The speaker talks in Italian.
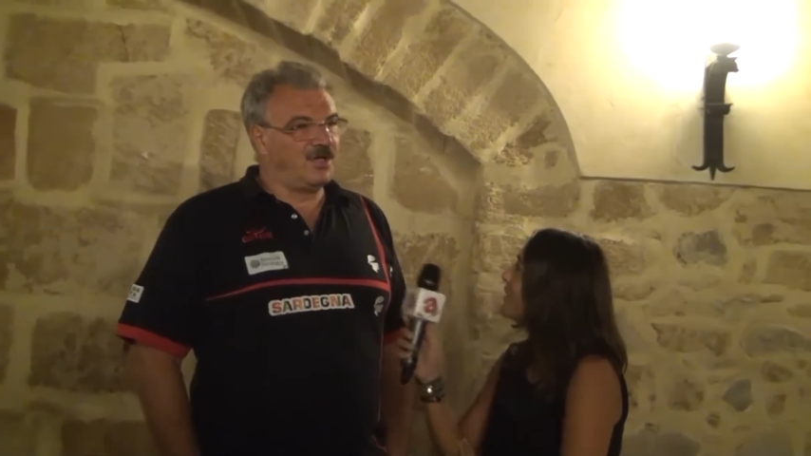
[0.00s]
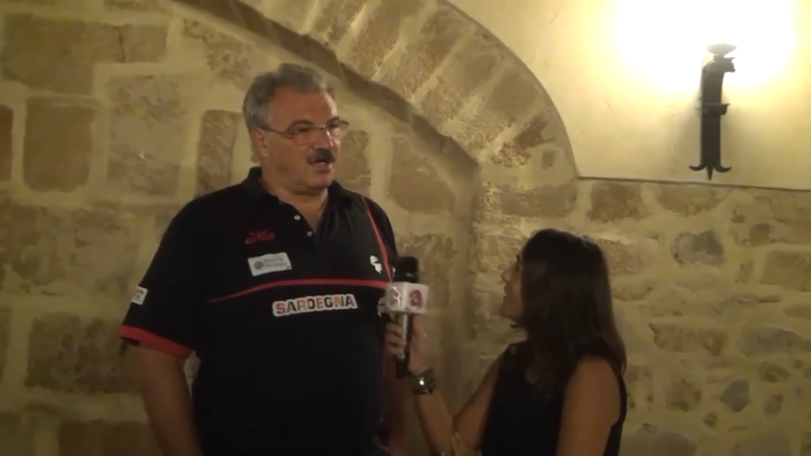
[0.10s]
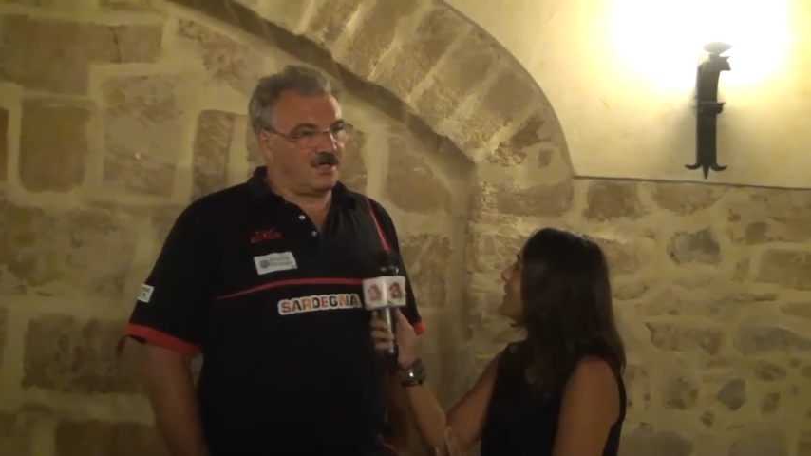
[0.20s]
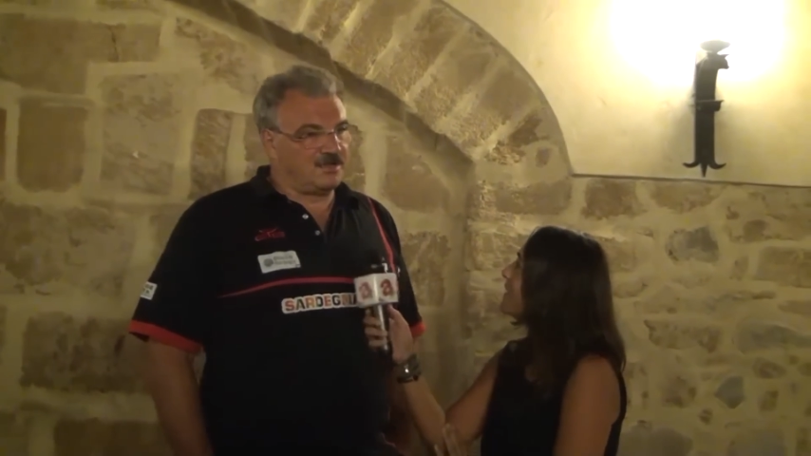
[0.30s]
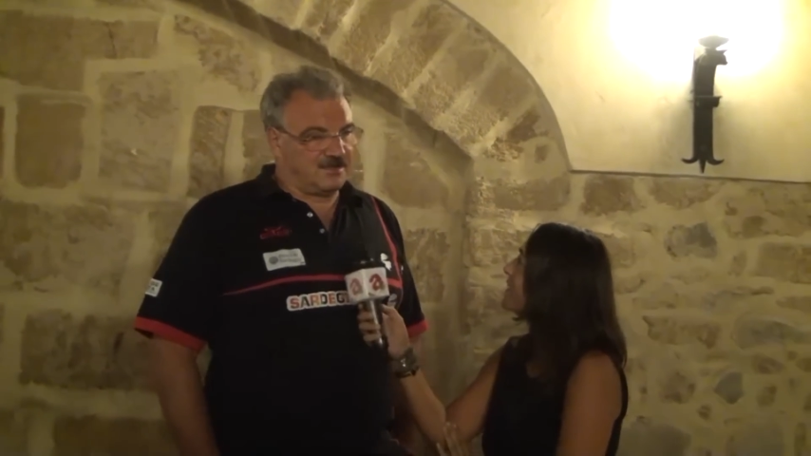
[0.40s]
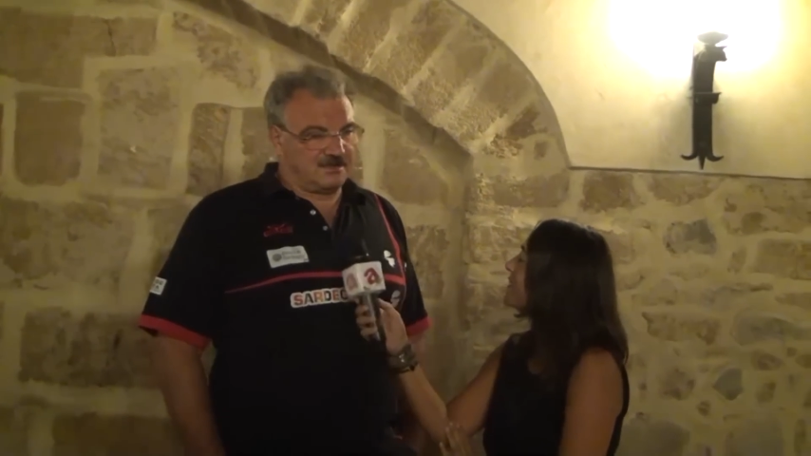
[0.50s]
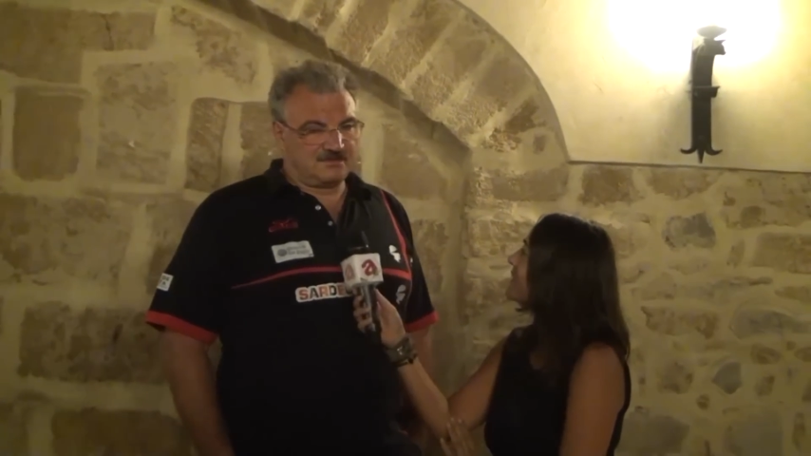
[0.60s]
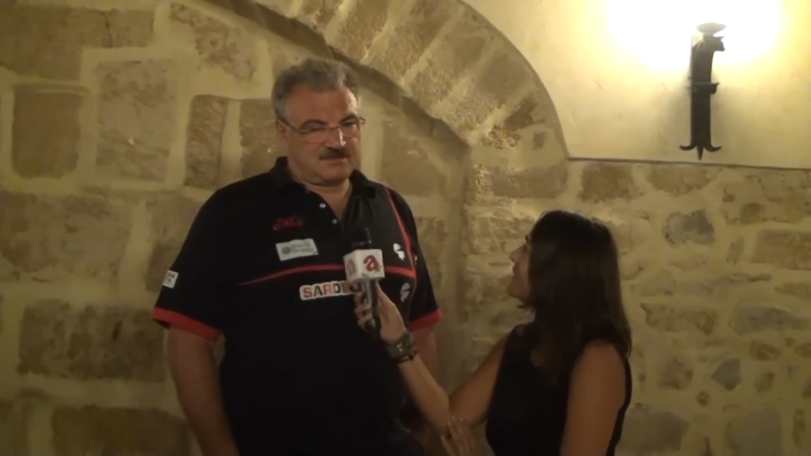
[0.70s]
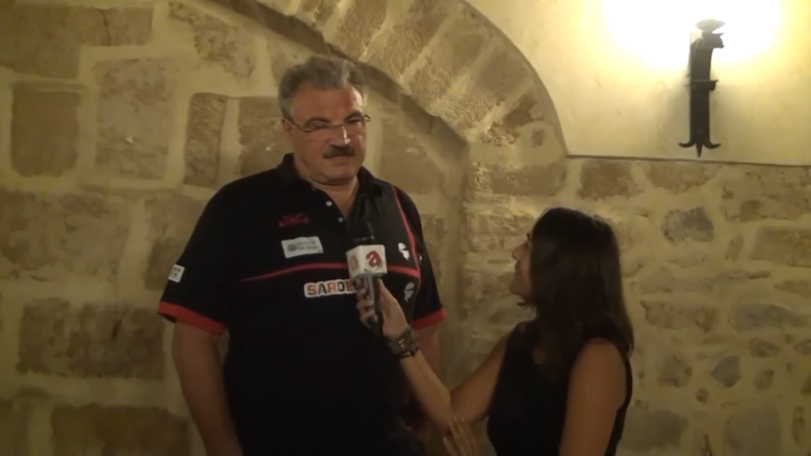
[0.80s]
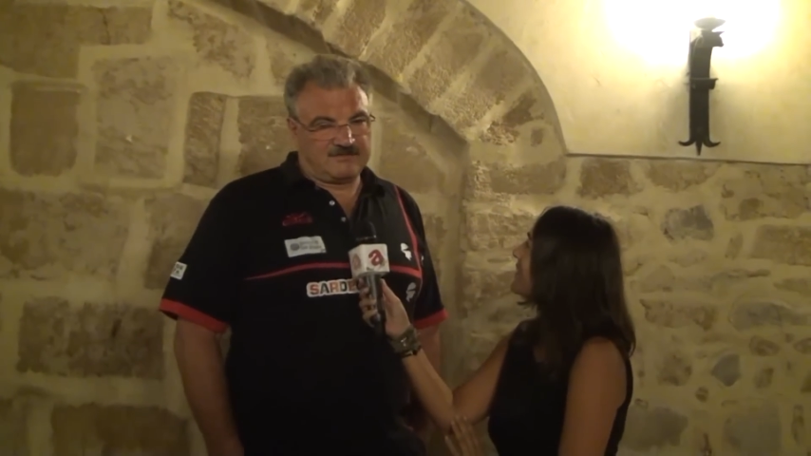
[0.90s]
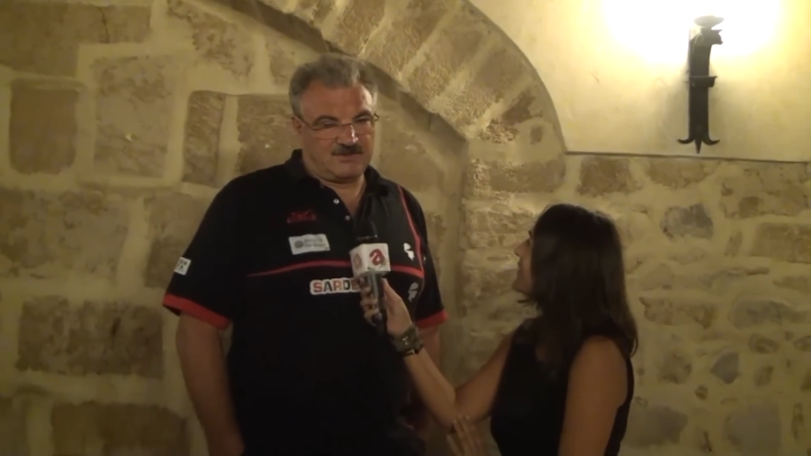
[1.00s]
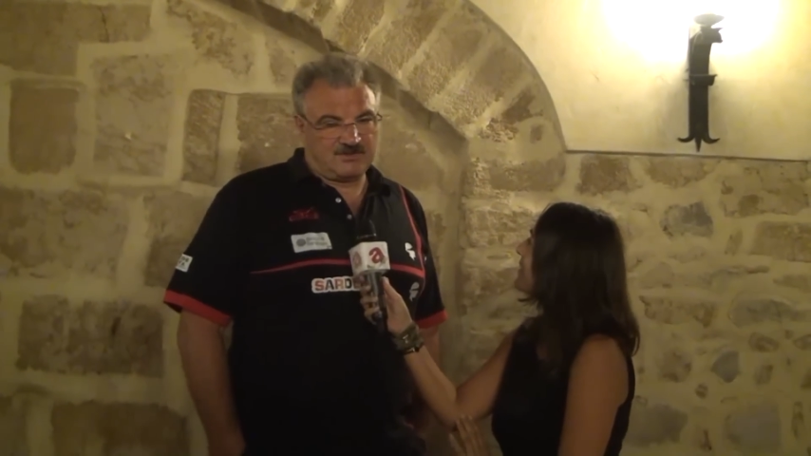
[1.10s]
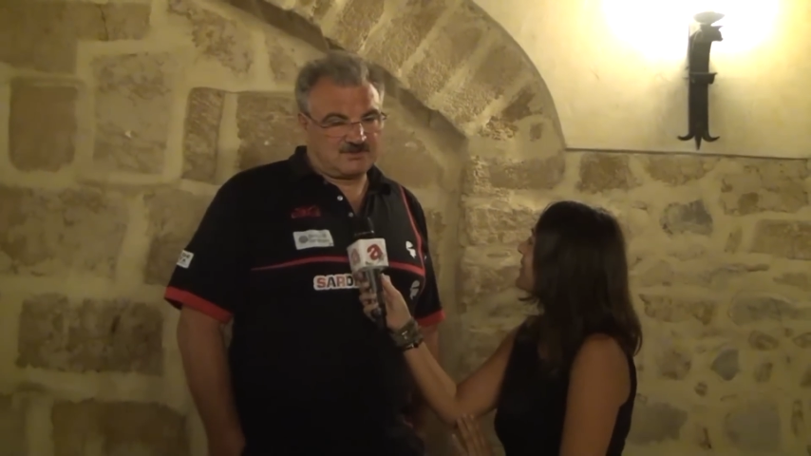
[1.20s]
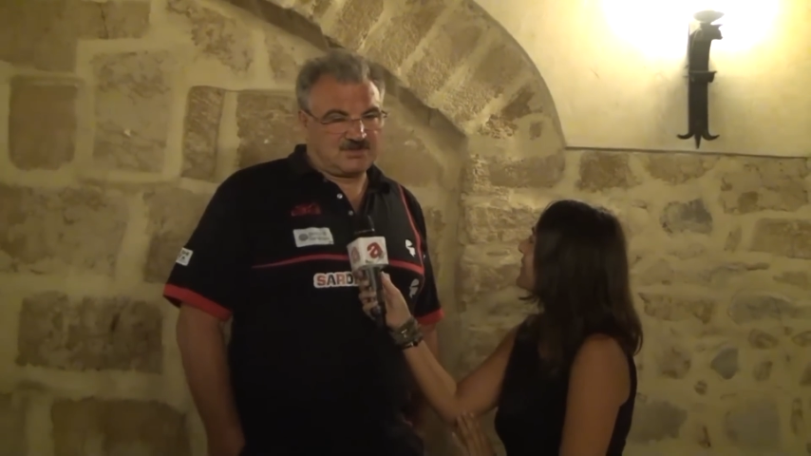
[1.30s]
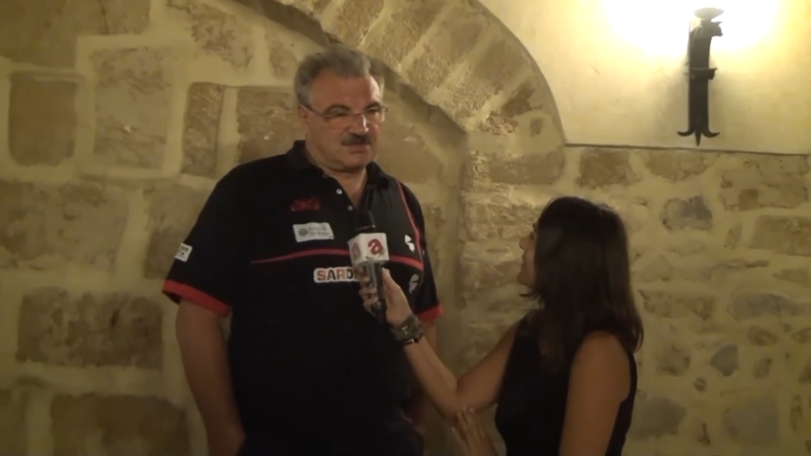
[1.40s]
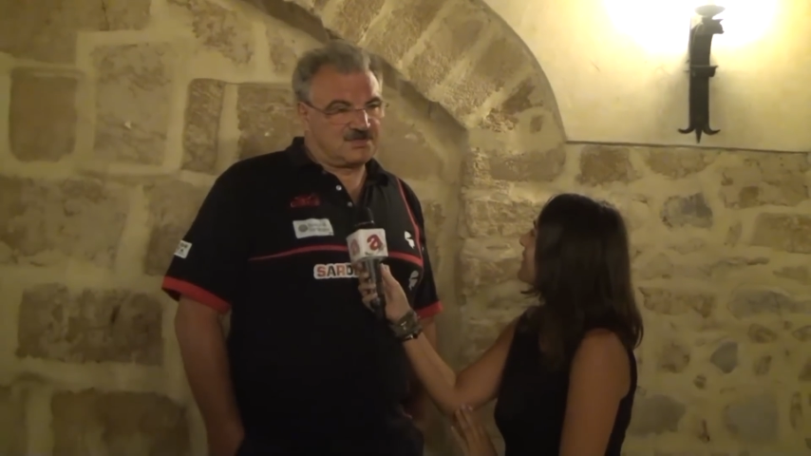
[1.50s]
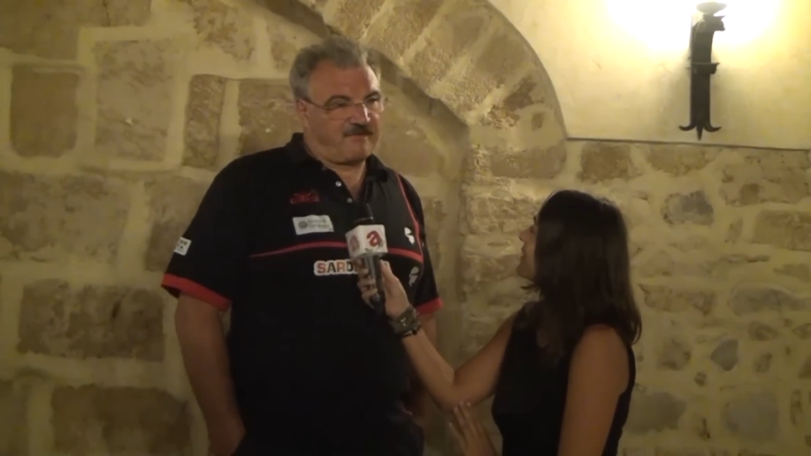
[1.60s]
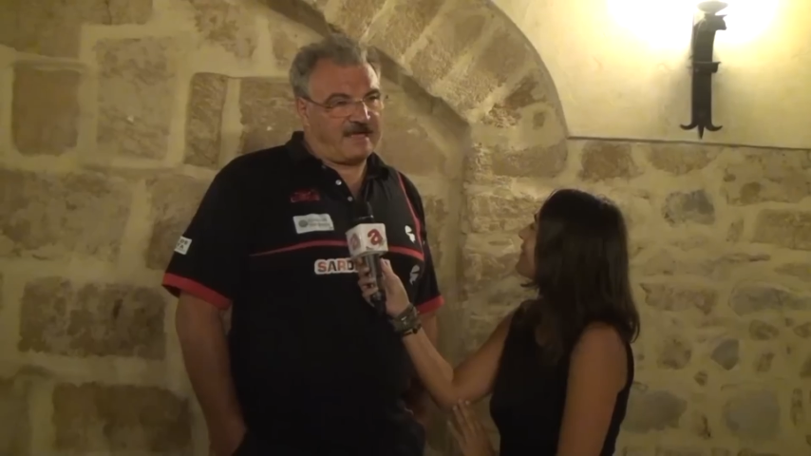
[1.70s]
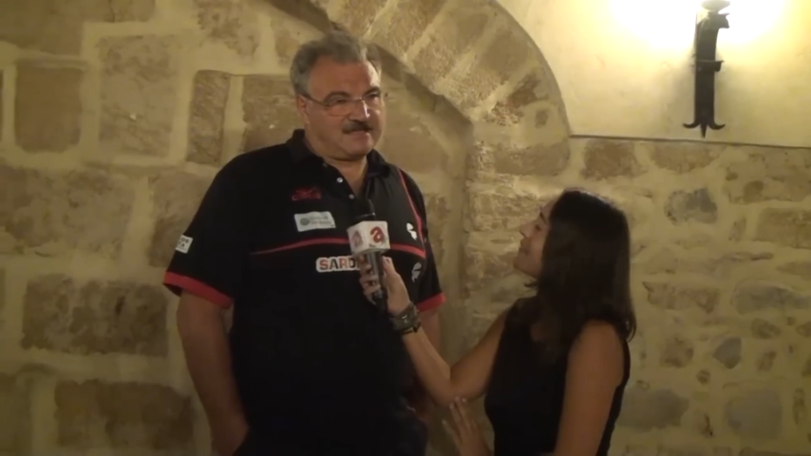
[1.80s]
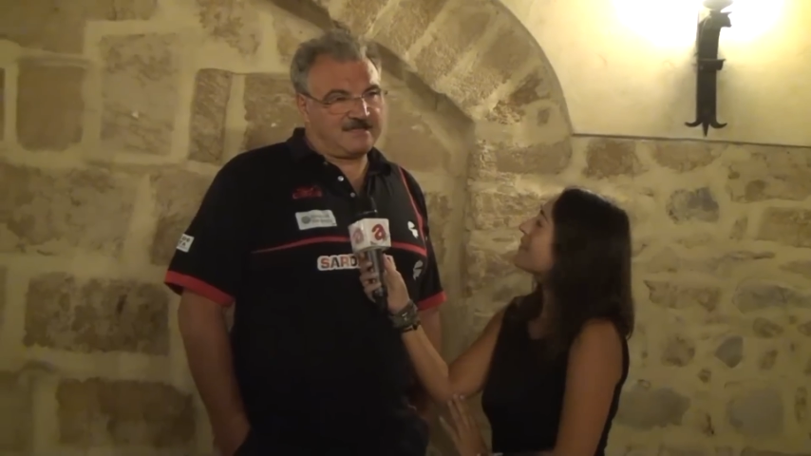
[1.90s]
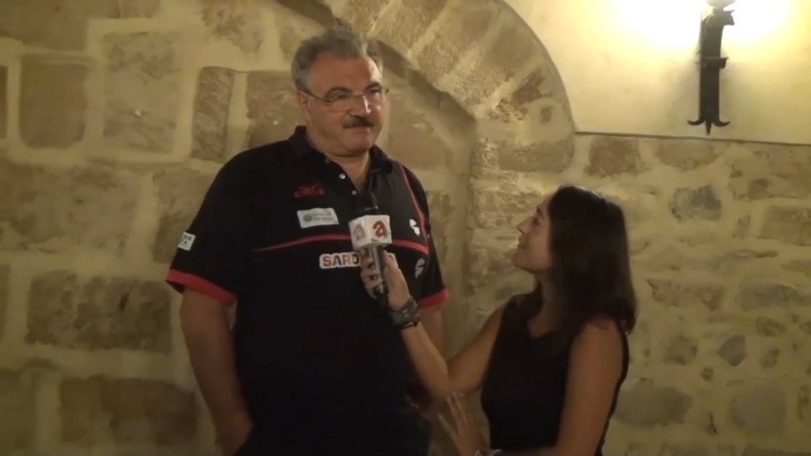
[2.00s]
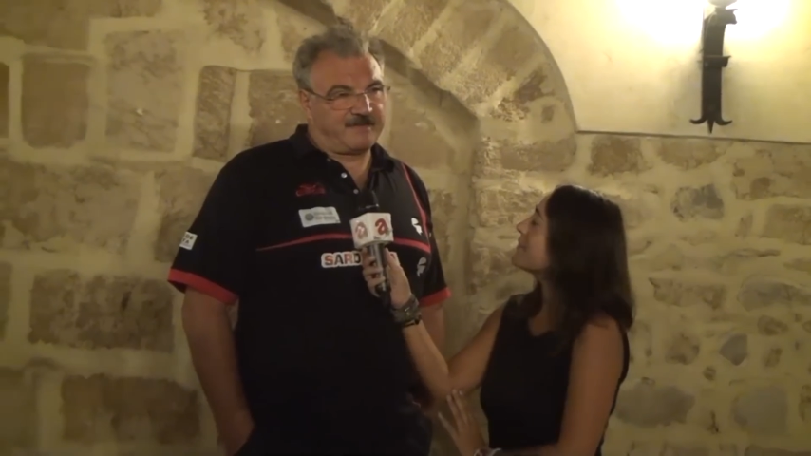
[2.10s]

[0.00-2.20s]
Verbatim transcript: No, no, siamo soddisfatti